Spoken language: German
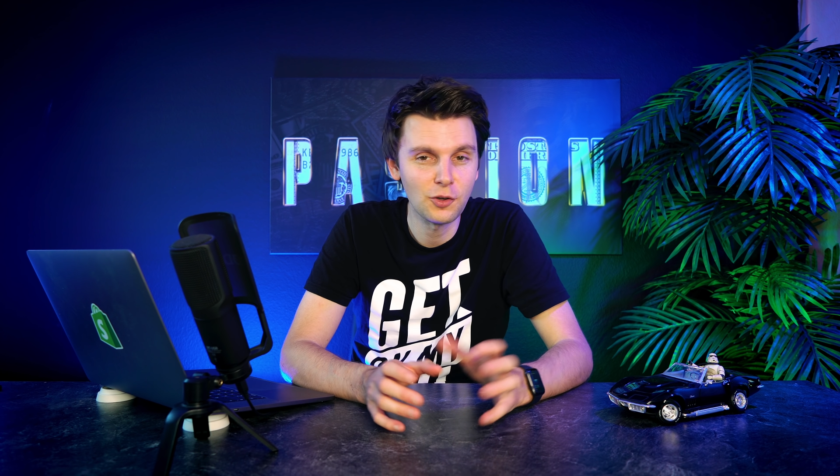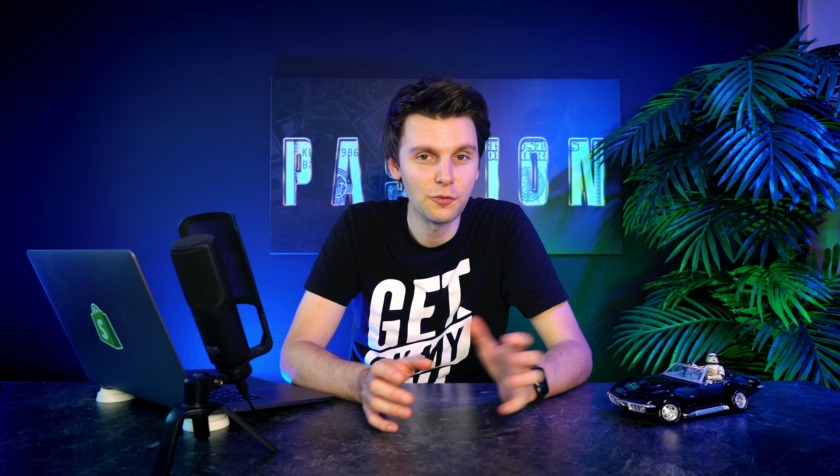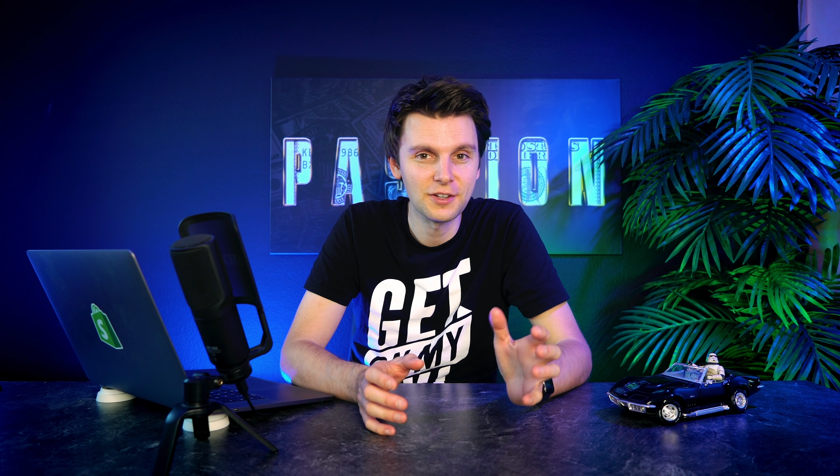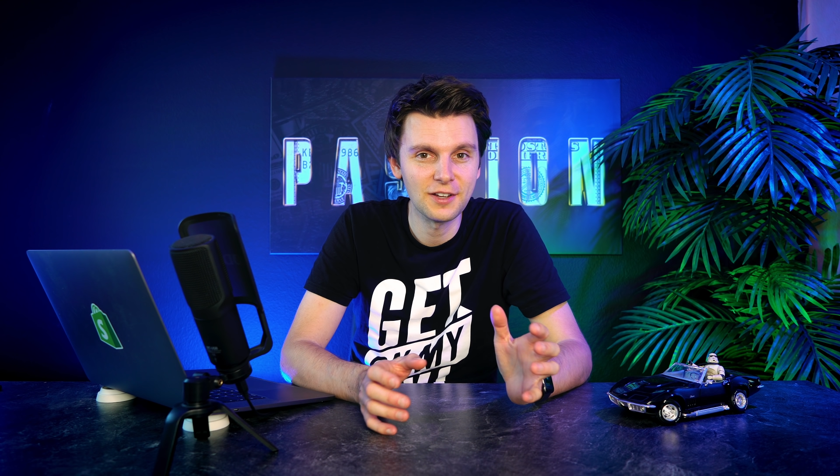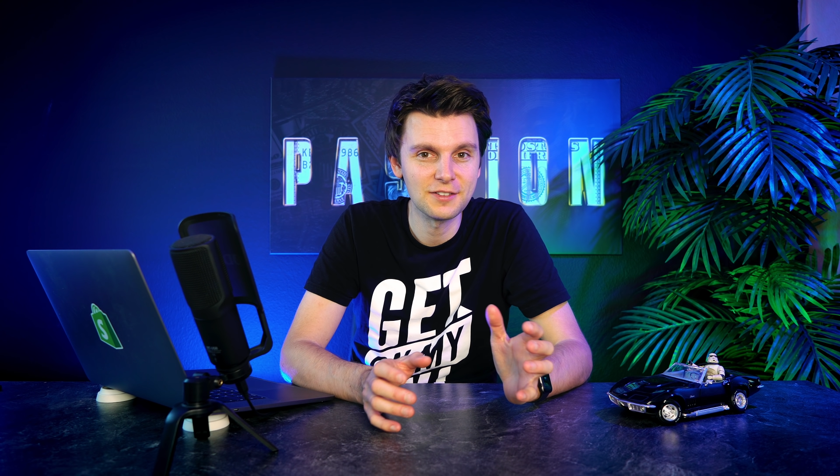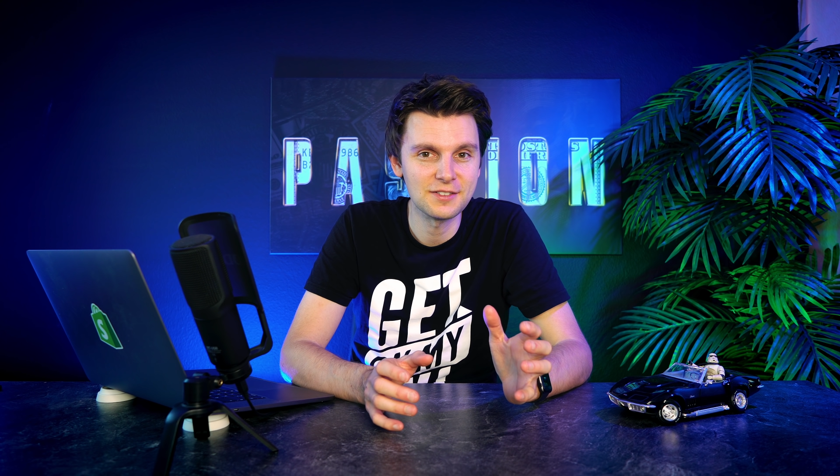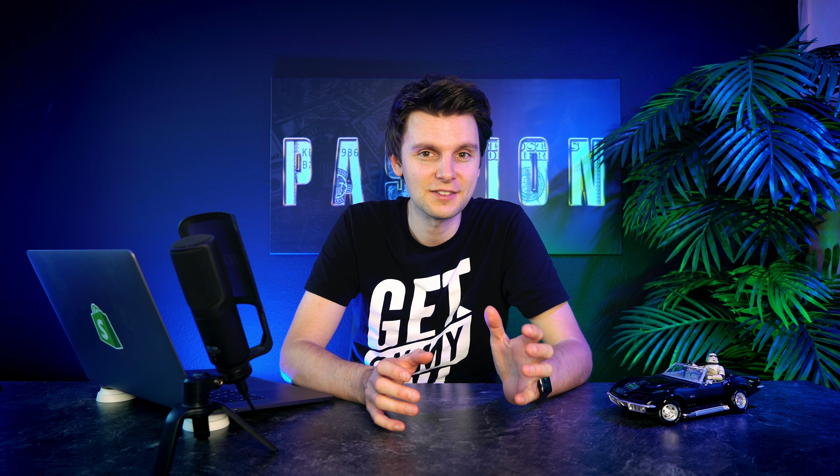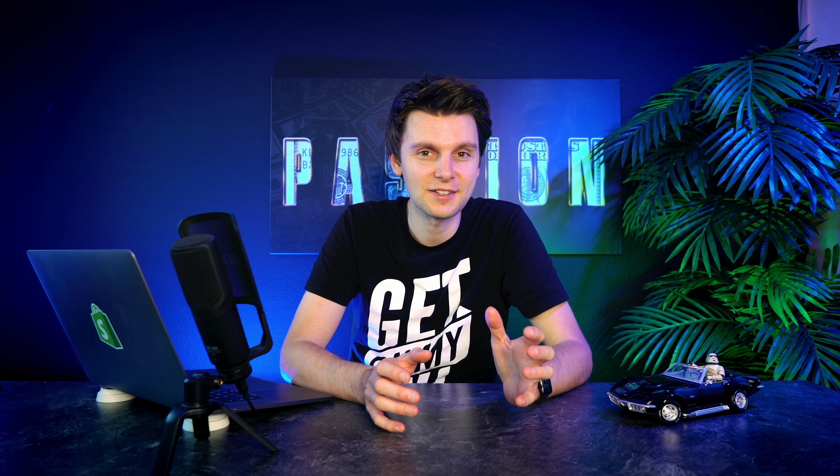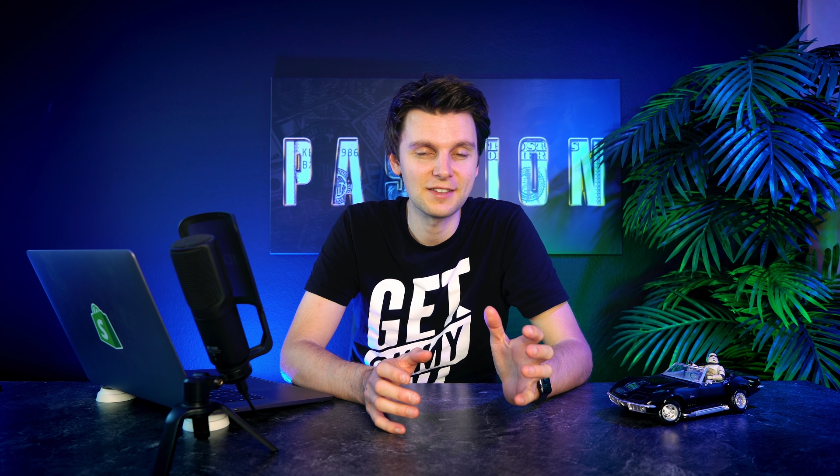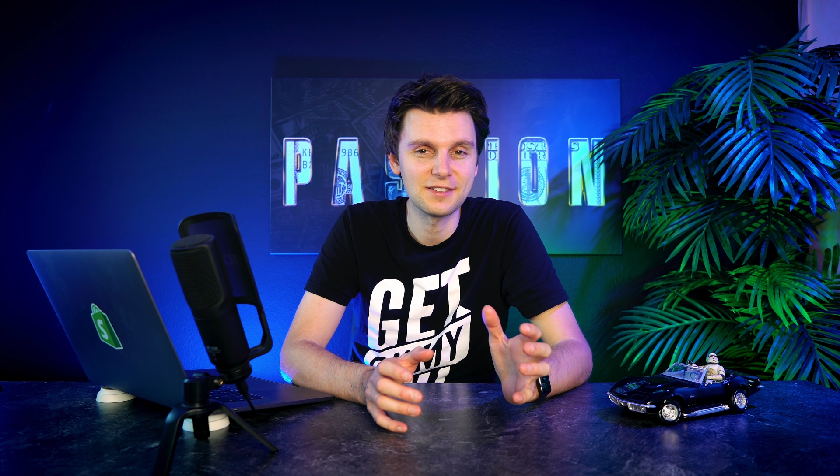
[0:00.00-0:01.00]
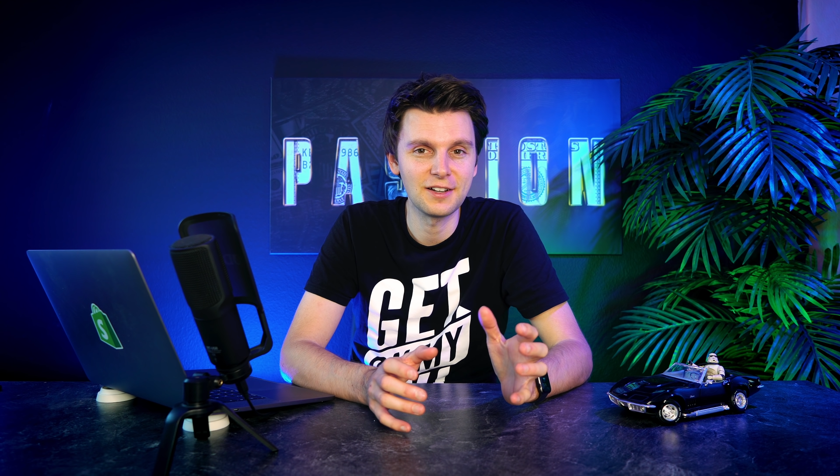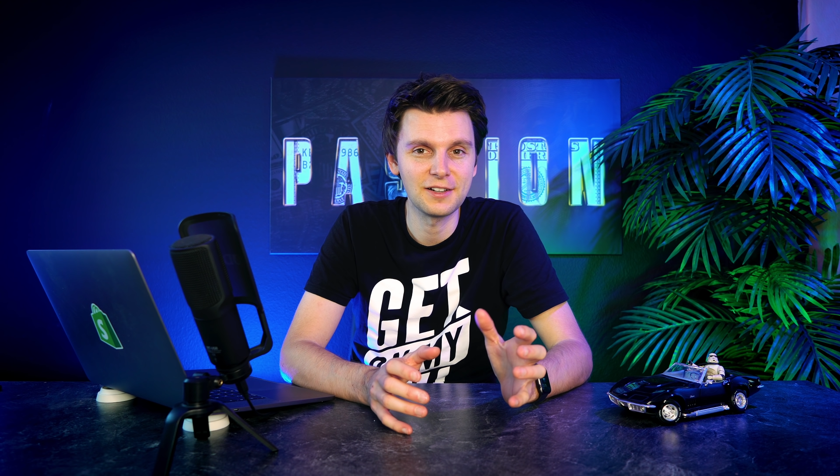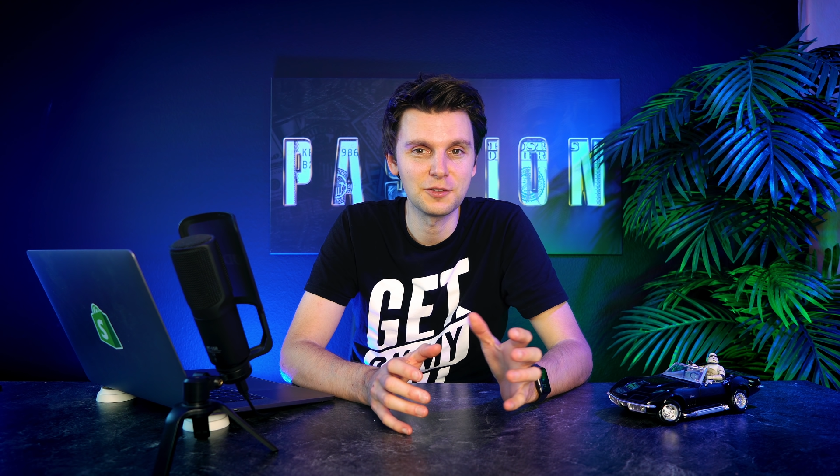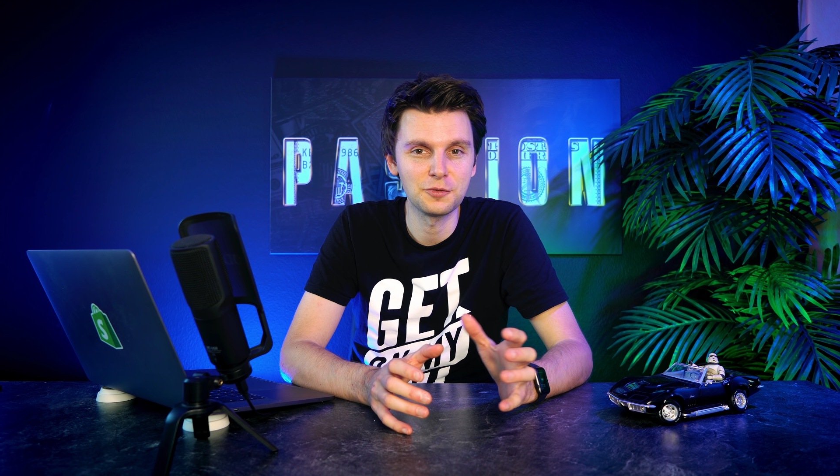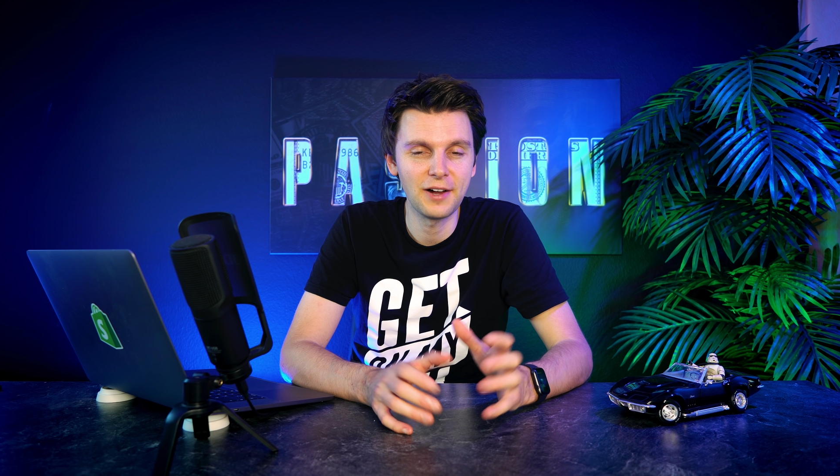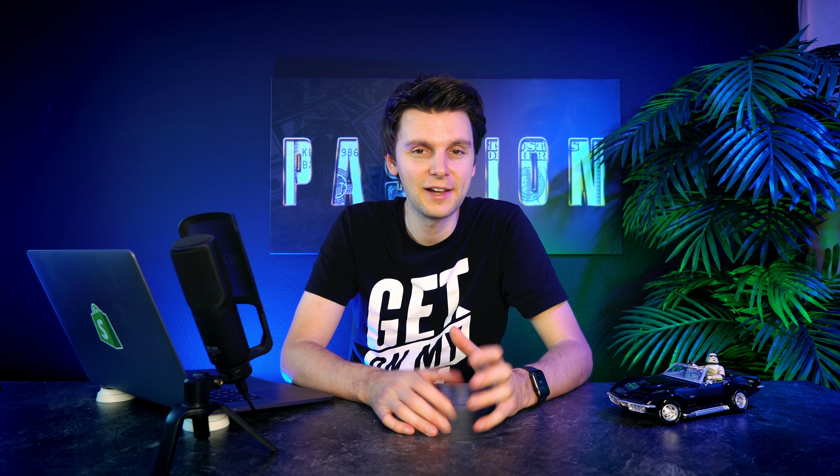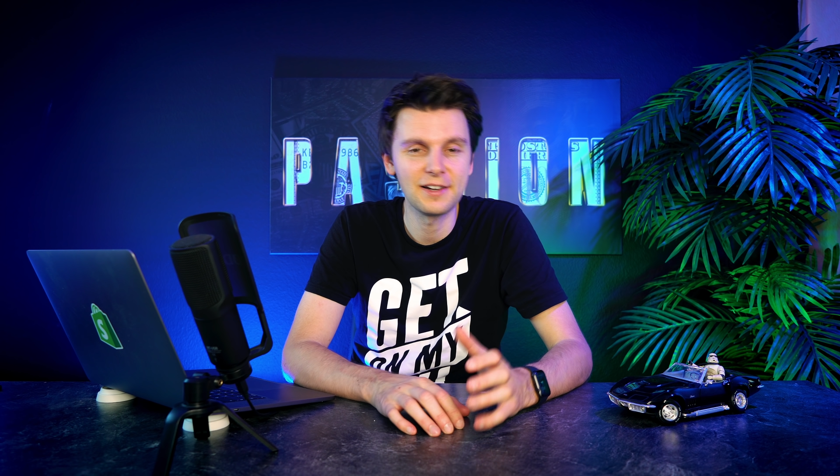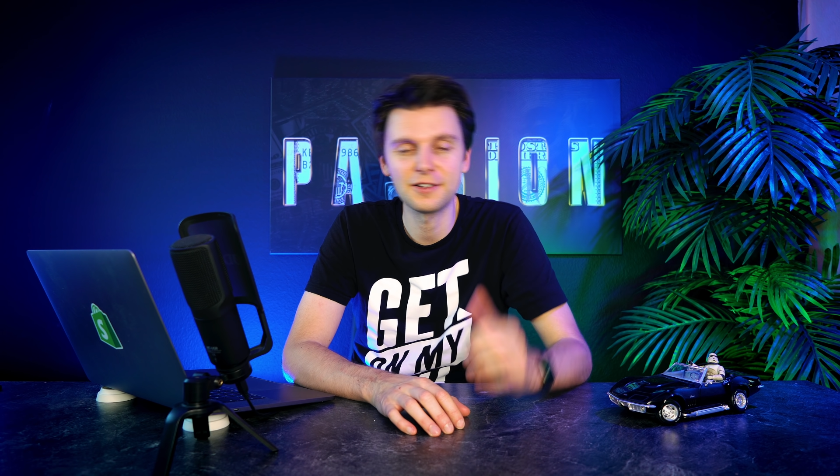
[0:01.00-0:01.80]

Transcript: Ich hoffe, dir hat das Ganze halt gefallen.